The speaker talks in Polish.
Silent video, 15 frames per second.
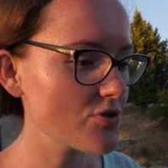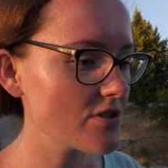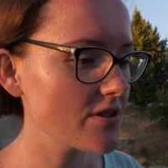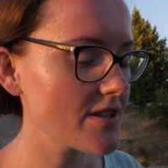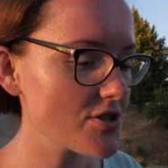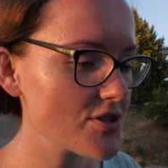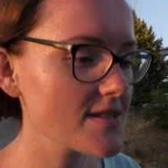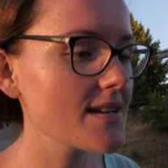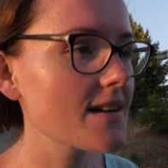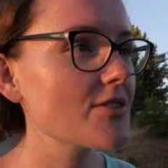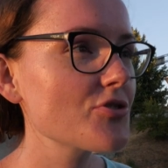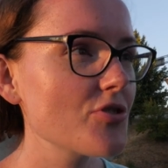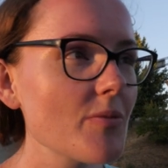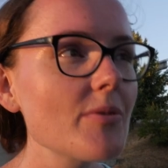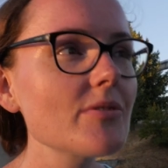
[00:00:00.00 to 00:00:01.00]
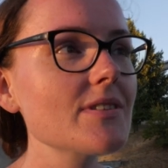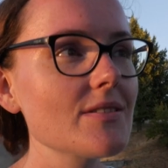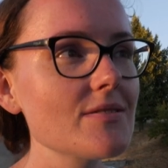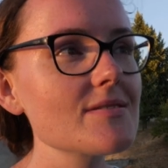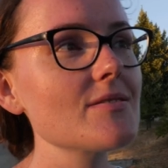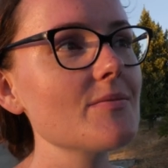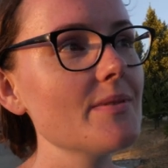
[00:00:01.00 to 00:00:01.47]
czyli też jest jakaś robota
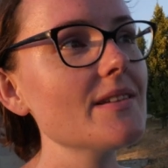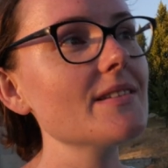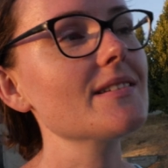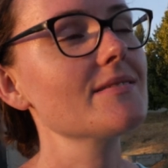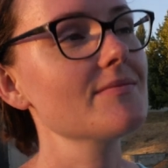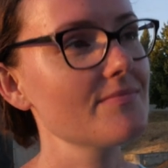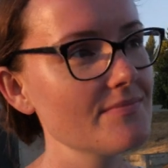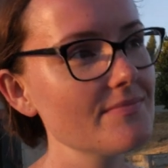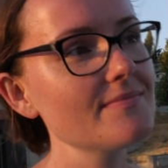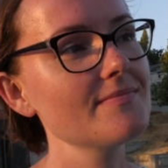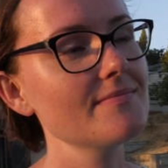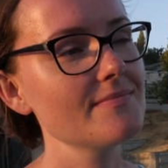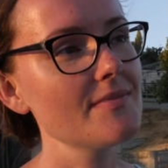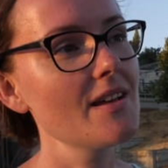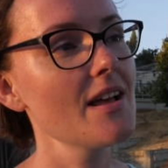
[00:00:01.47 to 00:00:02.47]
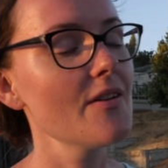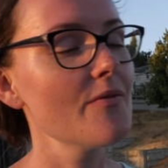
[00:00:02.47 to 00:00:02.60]
do zrobienia. Mhm.